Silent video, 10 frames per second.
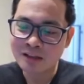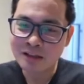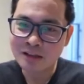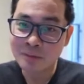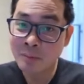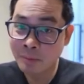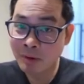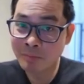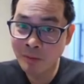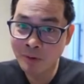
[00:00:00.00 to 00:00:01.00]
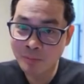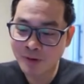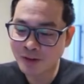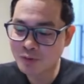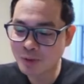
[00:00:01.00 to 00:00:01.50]
di ba may mga public
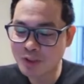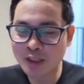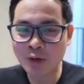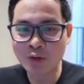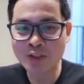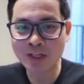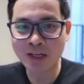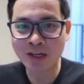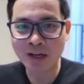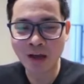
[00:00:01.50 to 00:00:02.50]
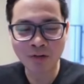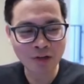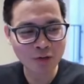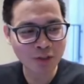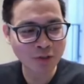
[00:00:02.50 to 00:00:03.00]
pronouncement yung DOJ eh. Kaya kung ikaw
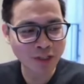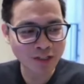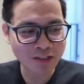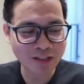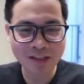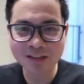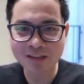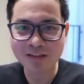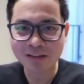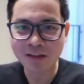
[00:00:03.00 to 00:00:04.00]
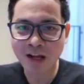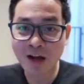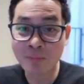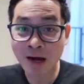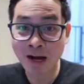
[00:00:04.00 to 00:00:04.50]
si Duterte,
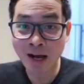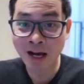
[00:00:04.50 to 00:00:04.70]
nakabahan ka